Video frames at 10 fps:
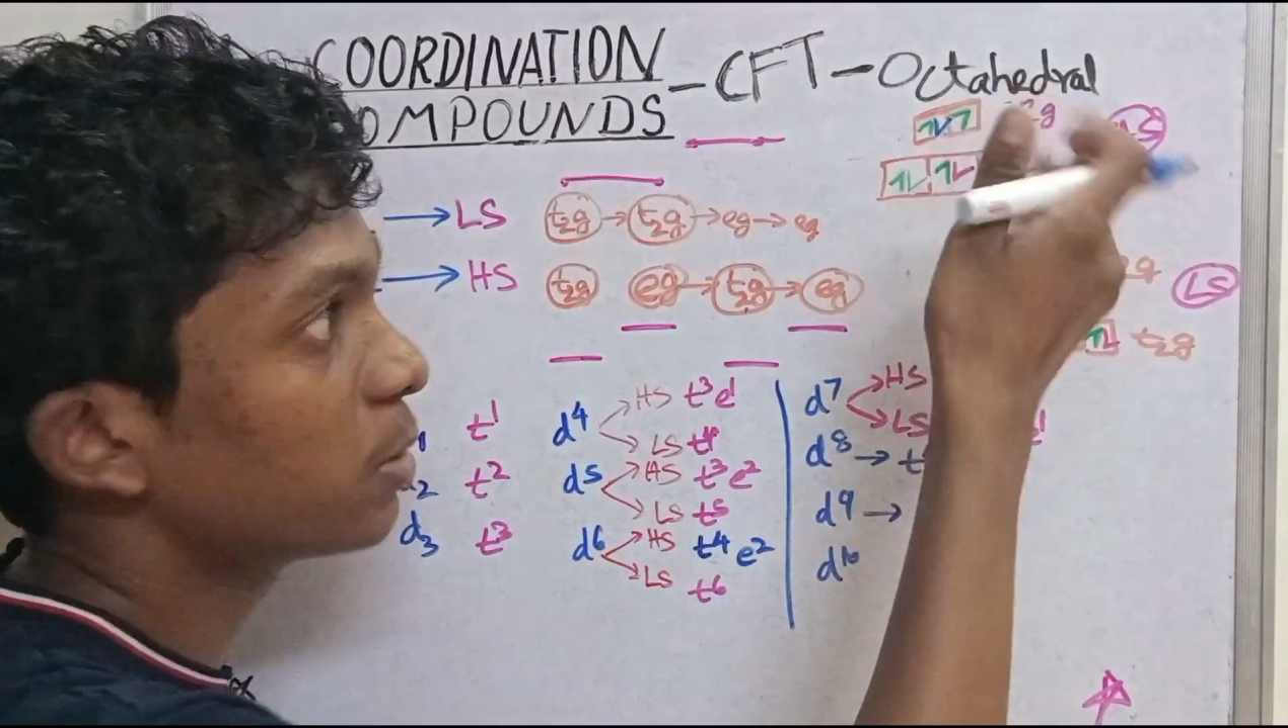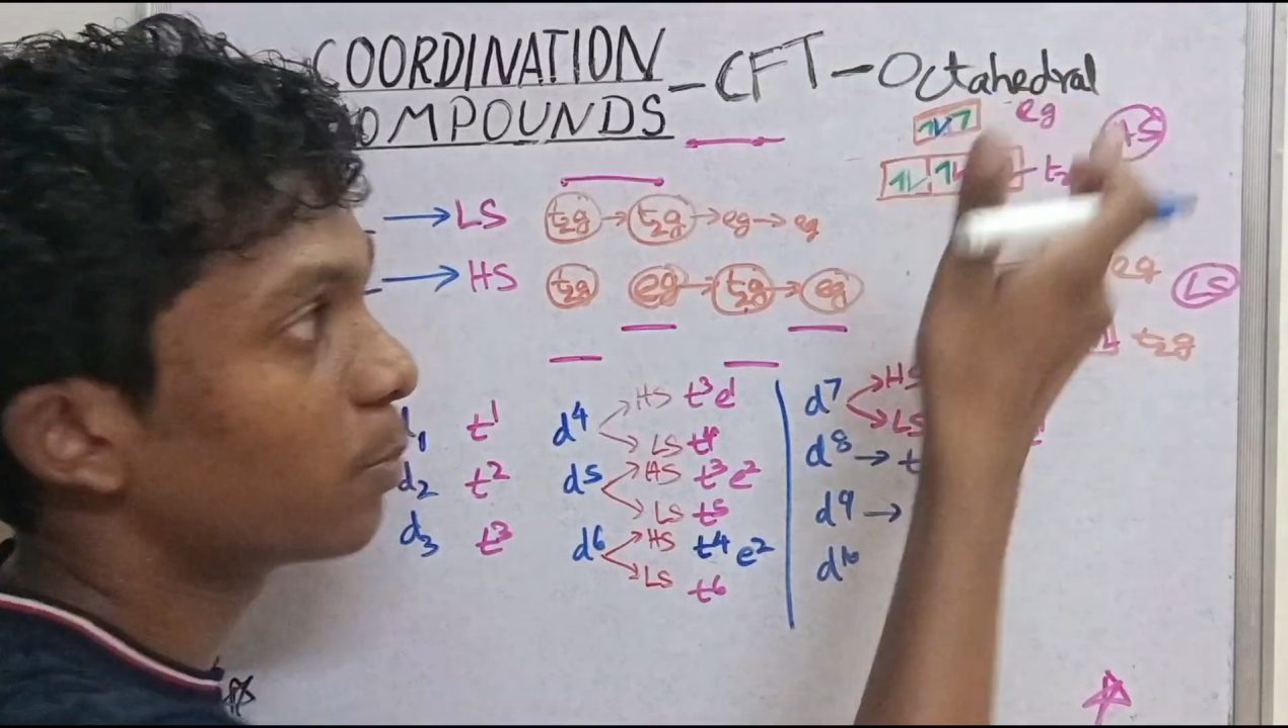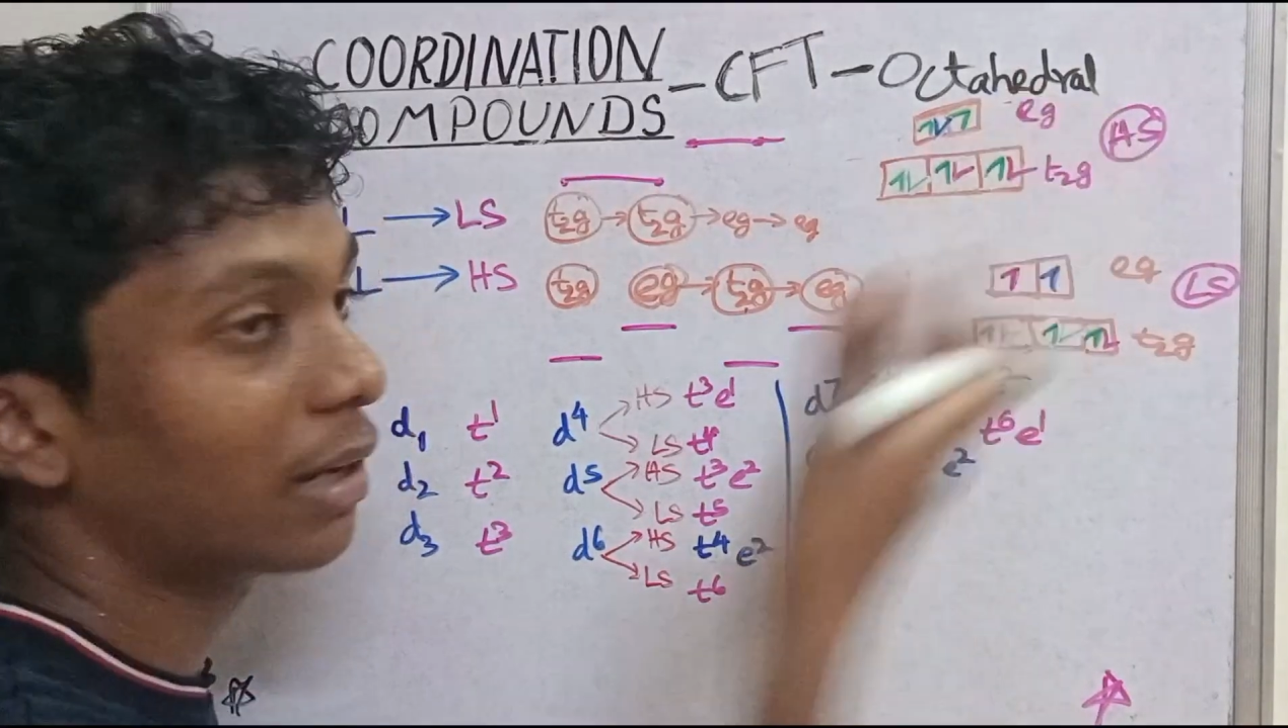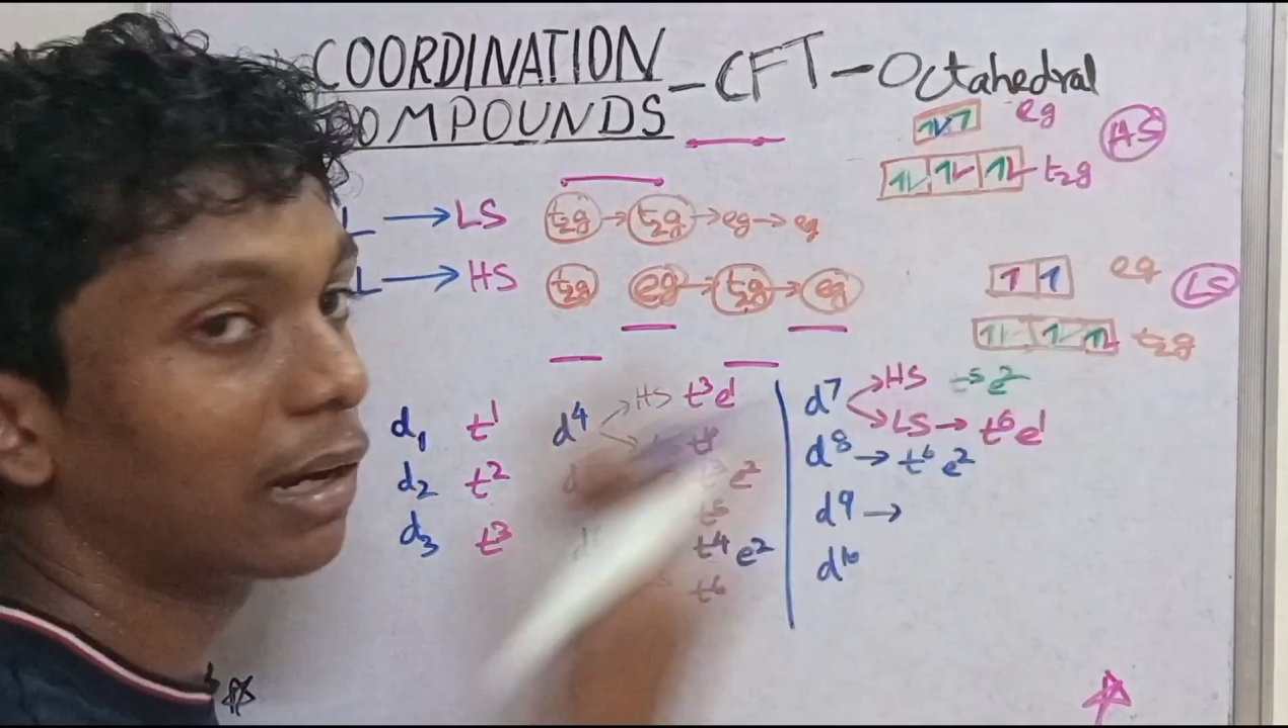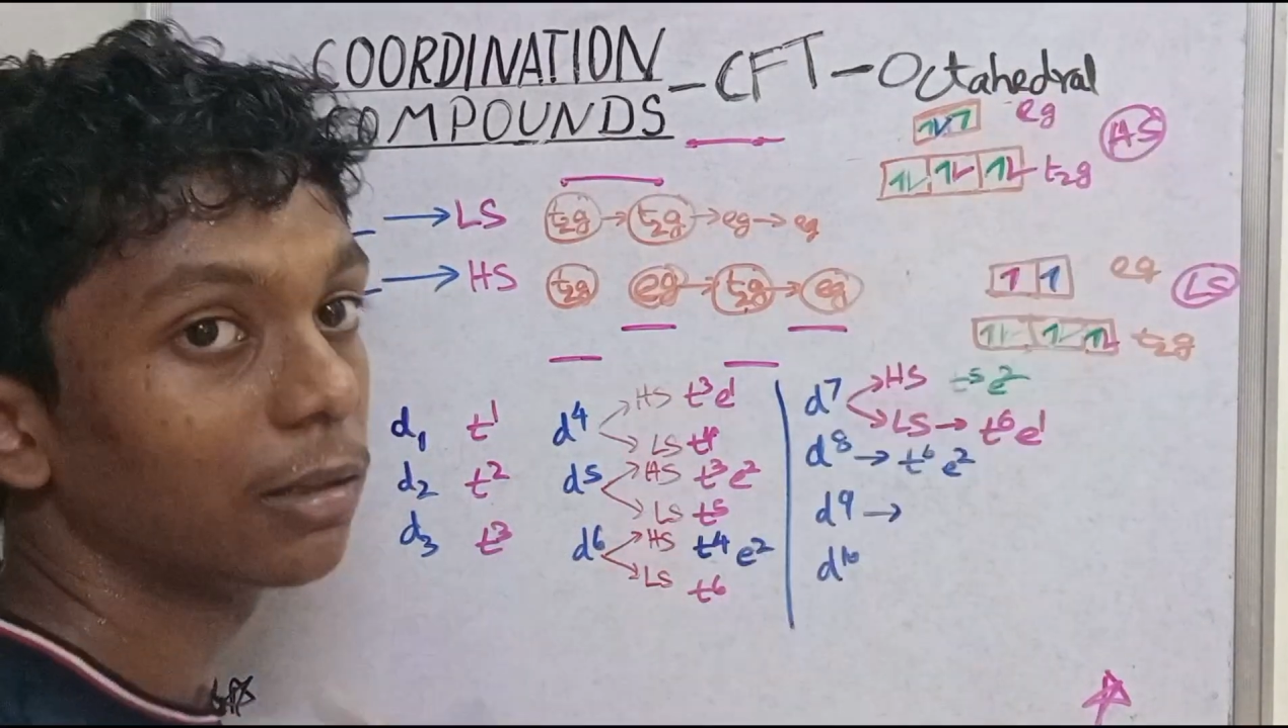
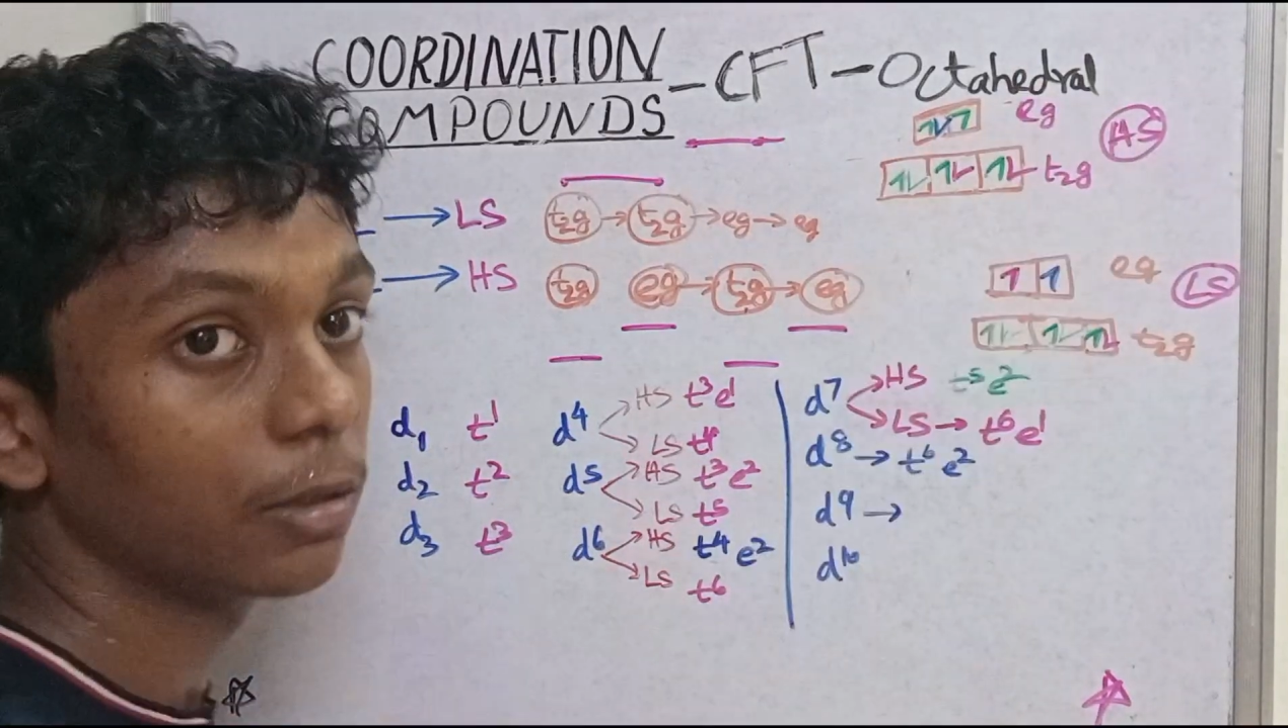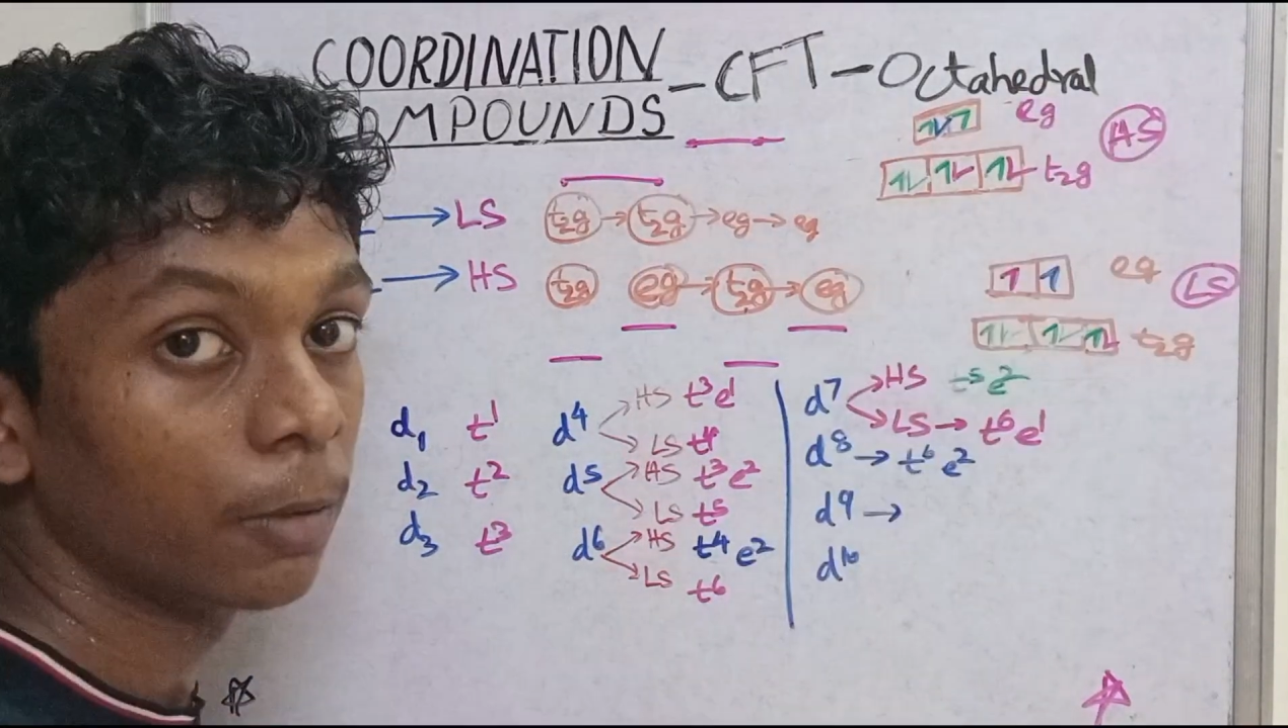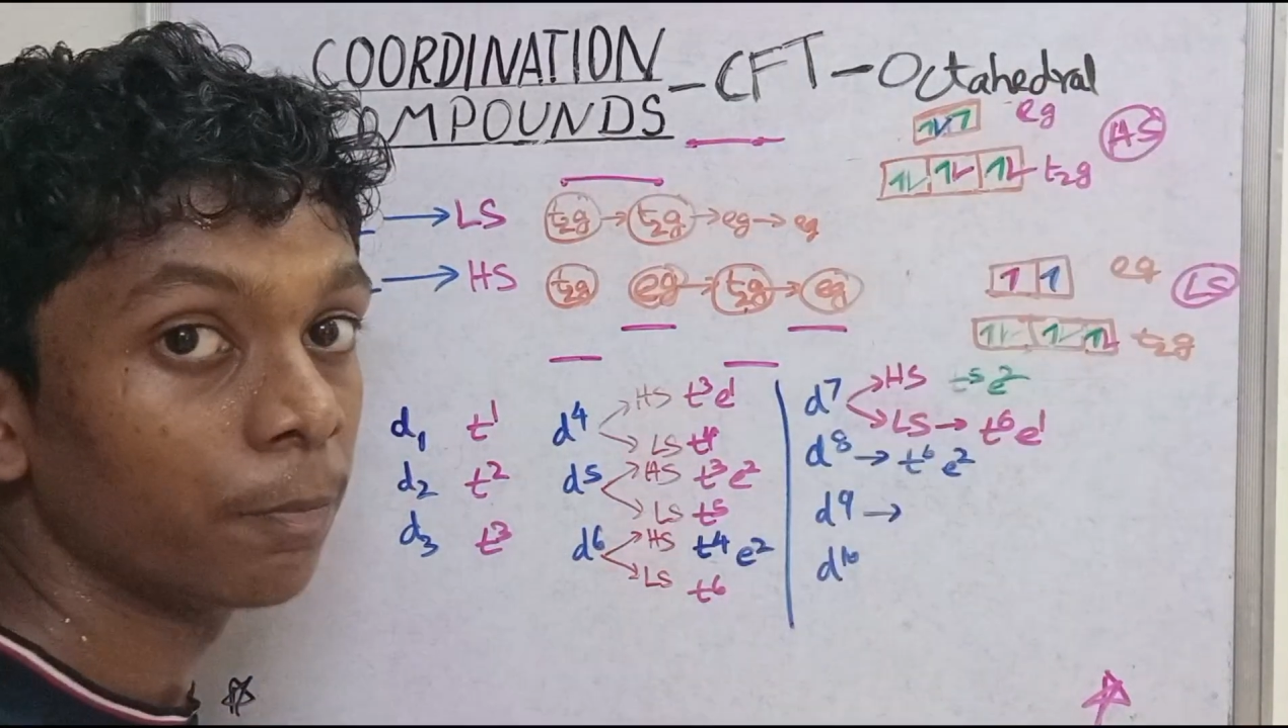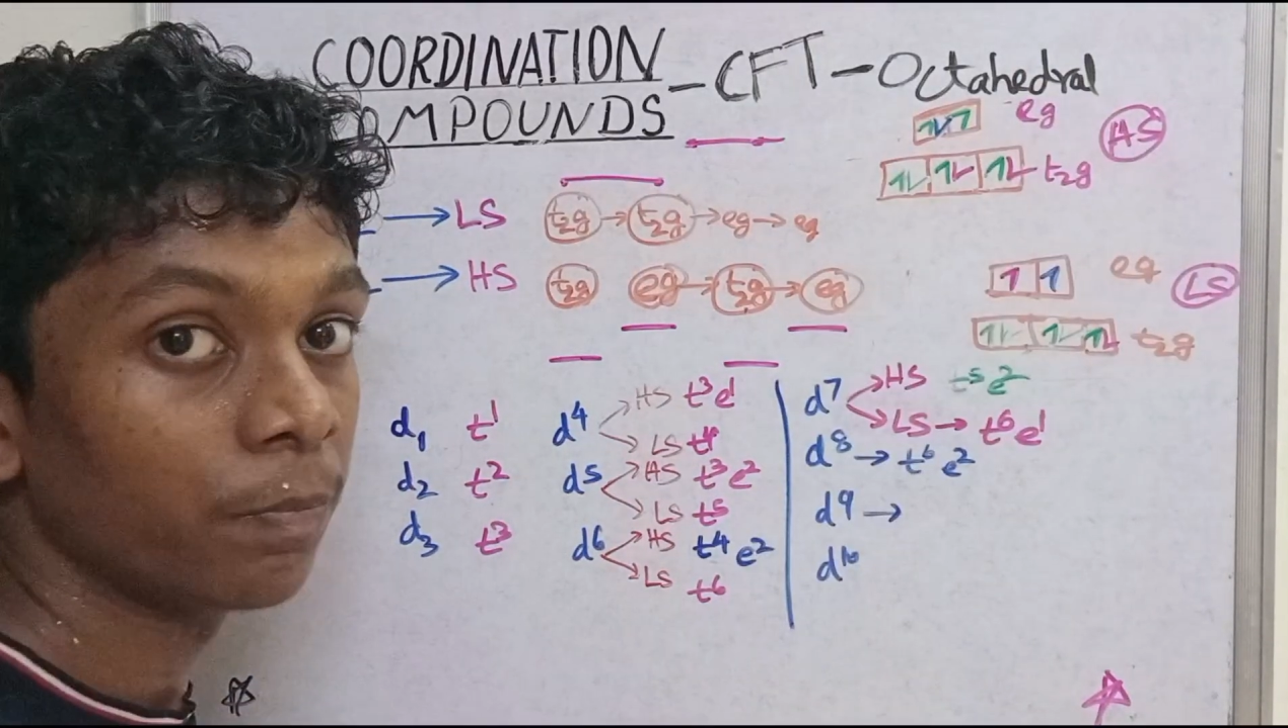ஸ்பின்னா என்னது